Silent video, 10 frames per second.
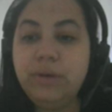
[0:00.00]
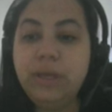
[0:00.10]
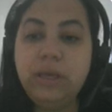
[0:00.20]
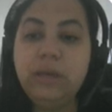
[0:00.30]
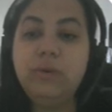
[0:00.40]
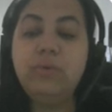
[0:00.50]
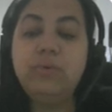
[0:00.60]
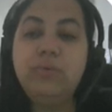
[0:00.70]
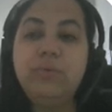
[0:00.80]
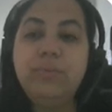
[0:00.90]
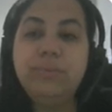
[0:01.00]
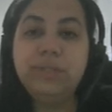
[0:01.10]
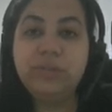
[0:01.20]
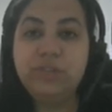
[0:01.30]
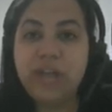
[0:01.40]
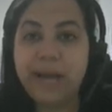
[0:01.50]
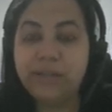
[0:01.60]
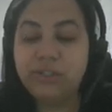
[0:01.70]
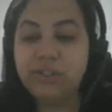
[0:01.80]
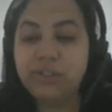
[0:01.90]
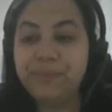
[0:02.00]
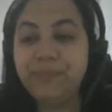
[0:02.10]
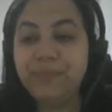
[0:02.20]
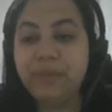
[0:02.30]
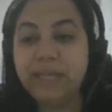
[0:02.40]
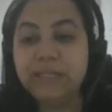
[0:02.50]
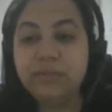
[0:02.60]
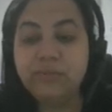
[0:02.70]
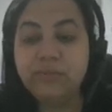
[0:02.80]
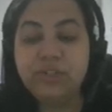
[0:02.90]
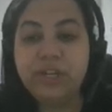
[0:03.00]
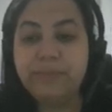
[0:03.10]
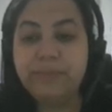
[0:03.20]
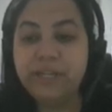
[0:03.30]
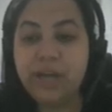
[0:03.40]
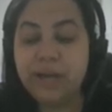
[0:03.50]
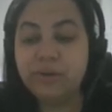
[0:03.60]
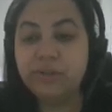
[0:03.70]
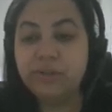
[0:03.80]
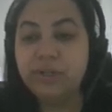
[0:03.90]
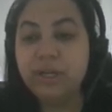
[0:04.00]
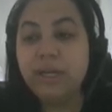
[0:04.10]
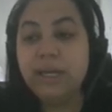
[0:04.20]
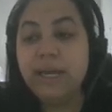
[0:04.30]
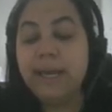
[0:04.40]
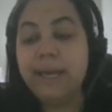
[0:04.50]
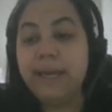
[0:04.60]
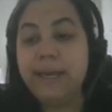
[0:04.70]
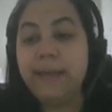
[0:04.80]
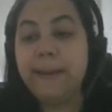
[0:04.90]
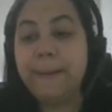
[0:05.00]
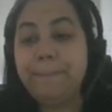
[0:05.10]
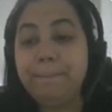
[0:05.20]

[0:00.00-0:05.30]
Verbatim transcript: e o Museu de Arte, né? Que são os três mais caros. É,